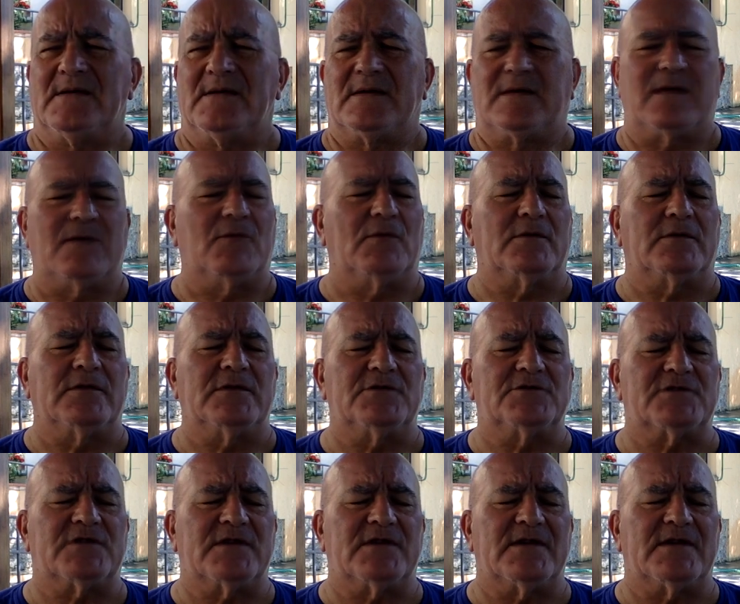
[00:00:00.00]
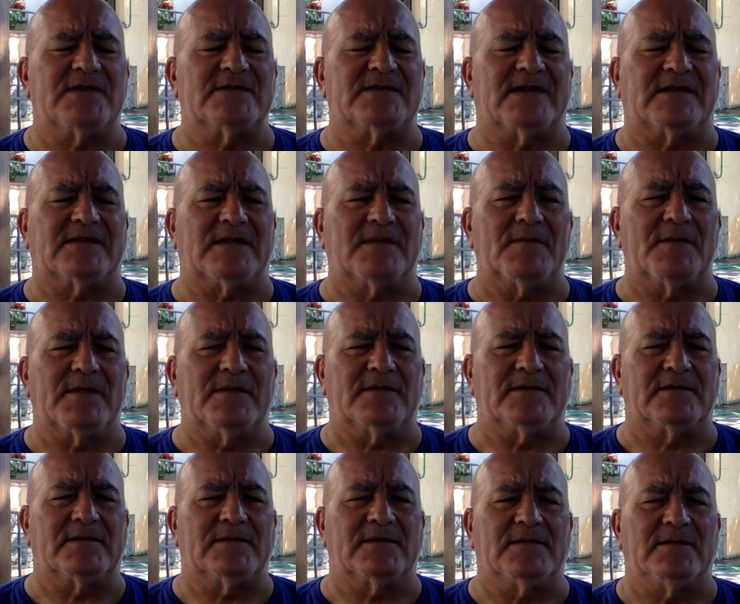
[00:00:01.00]
che vuol dire
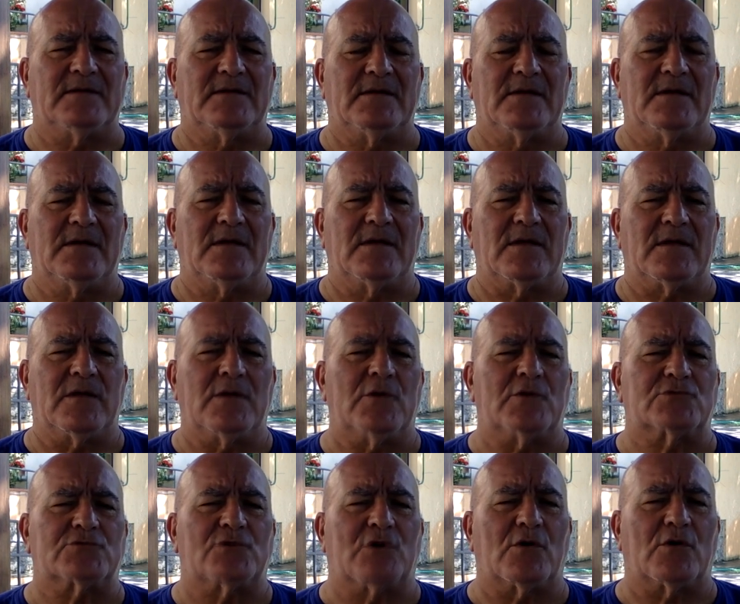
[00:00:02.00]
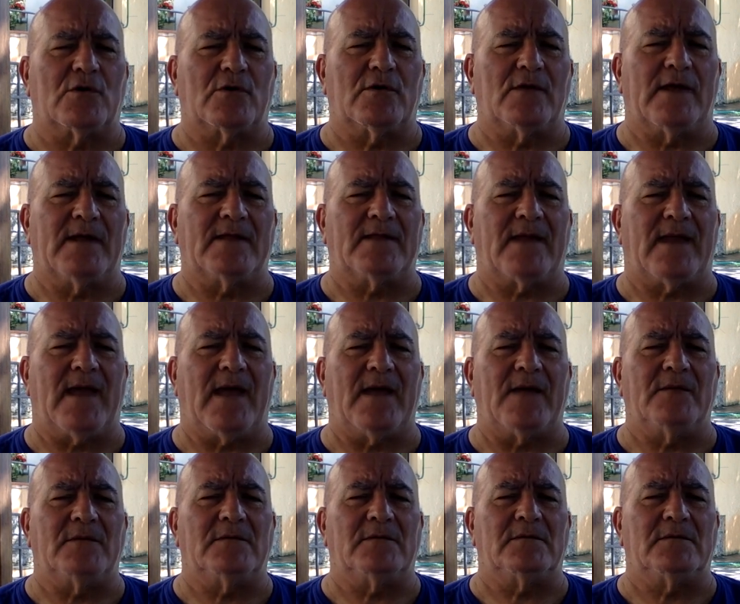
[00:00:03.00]
esattamente io non sto con
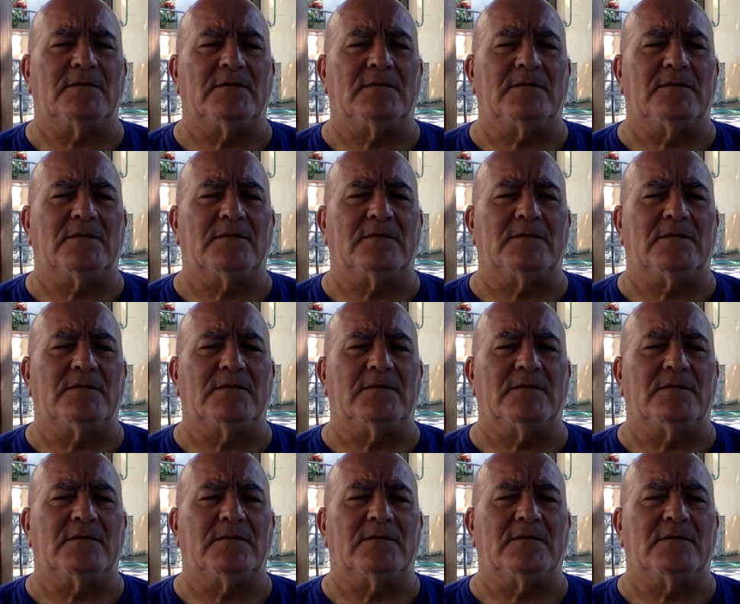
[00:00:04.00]
Andreano,